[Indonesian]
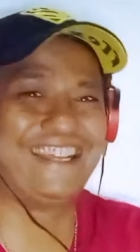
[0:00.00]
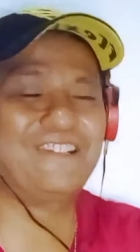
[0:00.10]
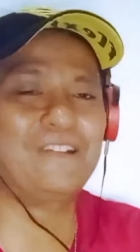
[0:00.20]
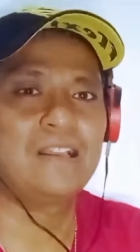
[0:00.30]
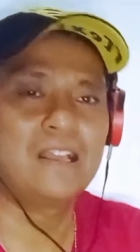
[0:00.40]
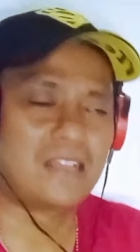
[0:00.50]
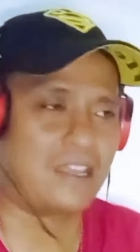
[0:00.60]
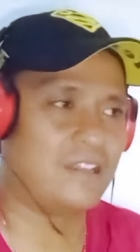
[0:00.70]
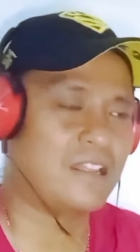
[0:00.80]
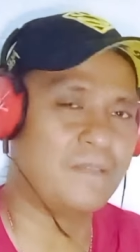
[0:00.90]
ya itu dia
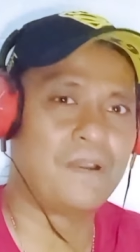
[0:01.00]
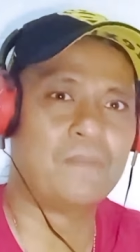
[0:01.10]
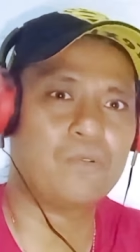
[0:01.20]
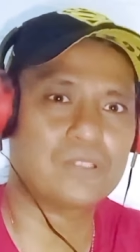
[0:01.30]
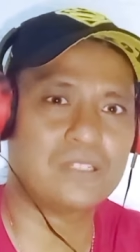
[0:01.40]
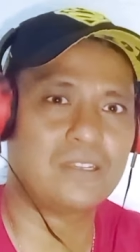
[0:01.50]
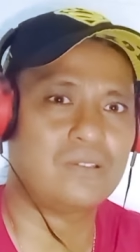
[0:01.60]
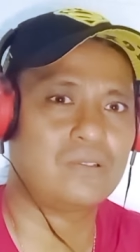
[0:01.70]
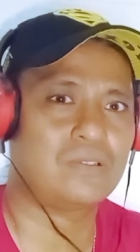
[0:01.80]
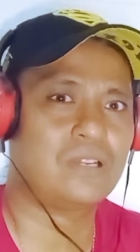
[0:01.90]
kaget kali pada musim
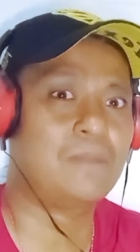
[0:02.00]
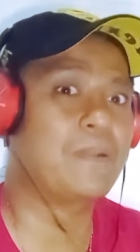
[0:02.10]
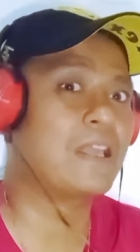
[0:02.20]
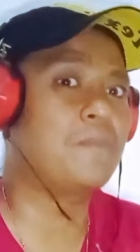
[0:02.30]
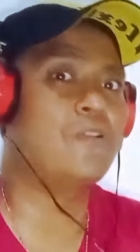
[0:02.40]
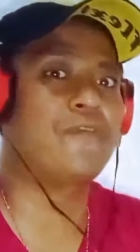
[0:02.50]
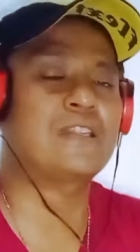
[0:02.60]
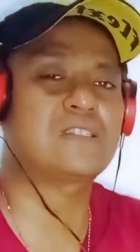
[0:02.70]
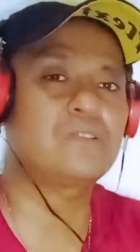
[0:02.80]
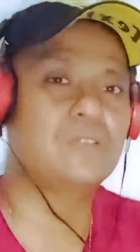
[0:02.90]
gitu loh kan mereka bawa
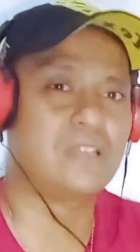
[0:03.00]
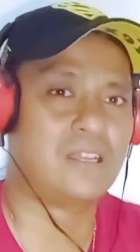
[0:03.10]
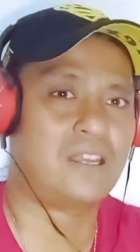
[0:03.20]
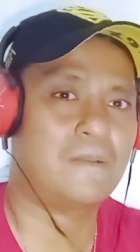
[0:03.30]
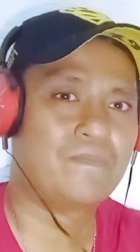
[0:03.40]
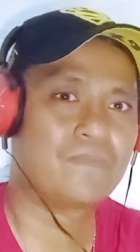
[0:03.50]
fans juga